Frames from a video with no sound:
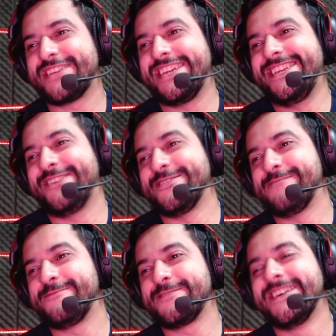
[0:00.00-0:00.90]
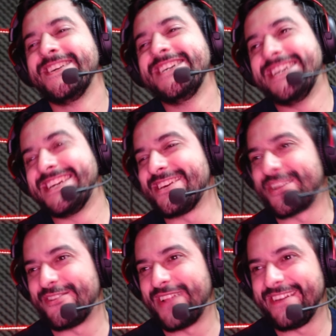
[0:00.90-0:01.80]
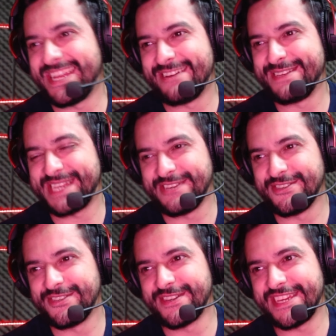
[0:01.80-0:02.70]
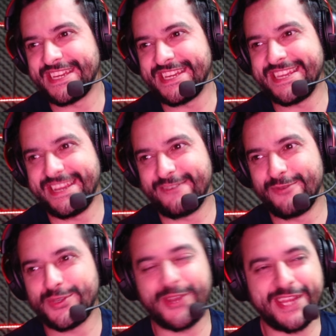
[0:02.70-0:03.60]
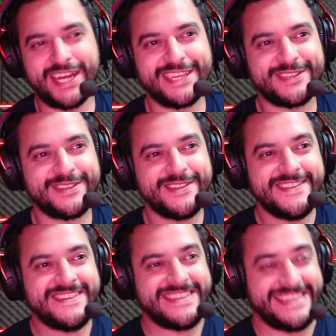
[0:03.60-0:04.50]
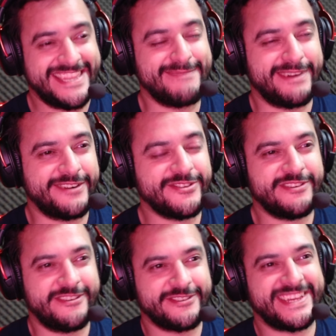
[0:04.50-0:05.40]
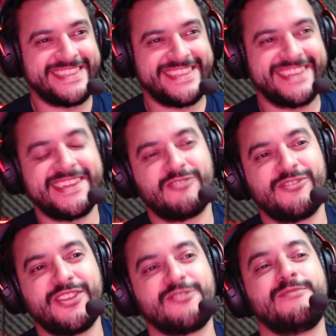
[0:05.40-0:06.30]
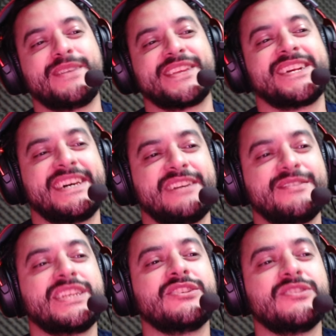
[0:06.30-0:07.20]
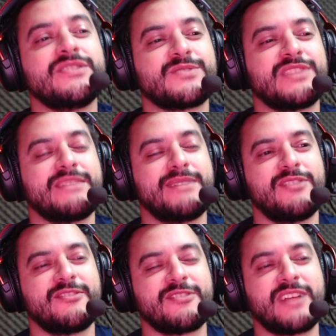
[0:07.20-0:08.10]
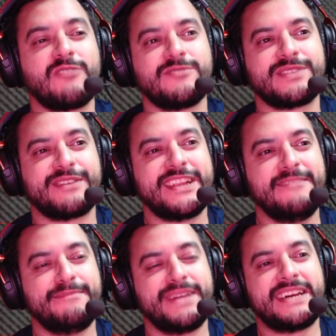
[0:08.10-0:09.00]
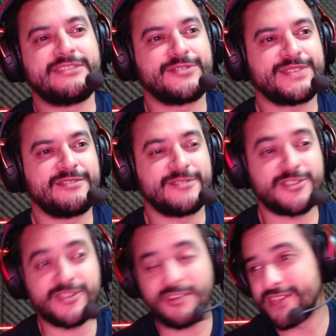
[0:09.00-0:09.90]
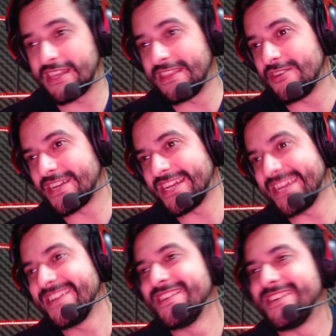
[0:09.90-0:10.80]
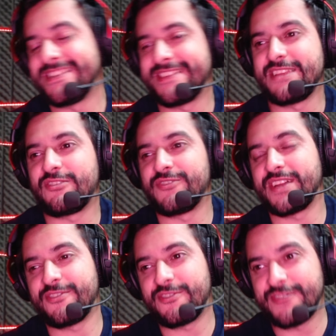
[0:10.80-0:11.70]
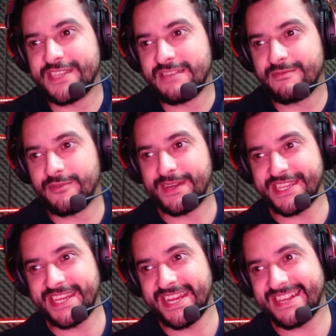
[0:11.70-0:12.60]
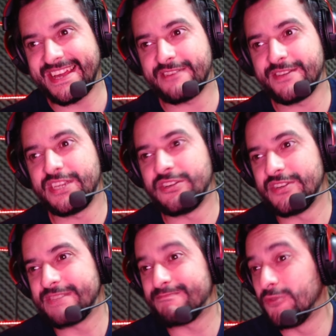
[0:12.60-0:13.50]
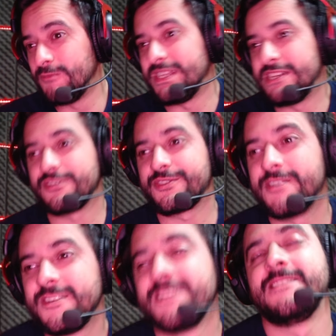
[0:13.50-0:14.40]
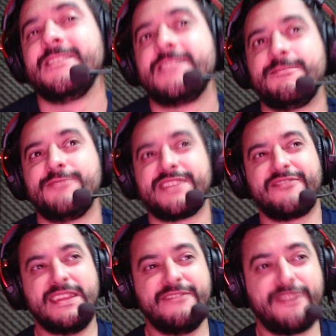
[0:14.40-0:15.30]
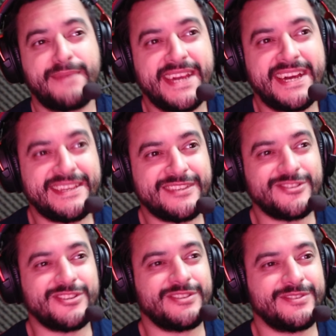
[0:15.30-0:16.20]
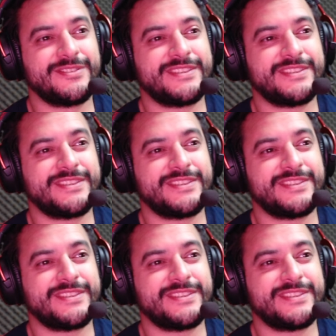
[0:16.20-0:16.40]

Qué hijo de puta. Y creo que no le habían avisado, ¿no? De que eran huesos reales. Qué tema, boludo. O sea, están contacto con material cadavérico. Es un tema. Igual los se habrán limpiado, no sé, boludo. Yo tengo entendido que estar en contacto con ese tipo de material cadavérico es muy peligroso. Te puede transferir enfermedades y todo, boludo.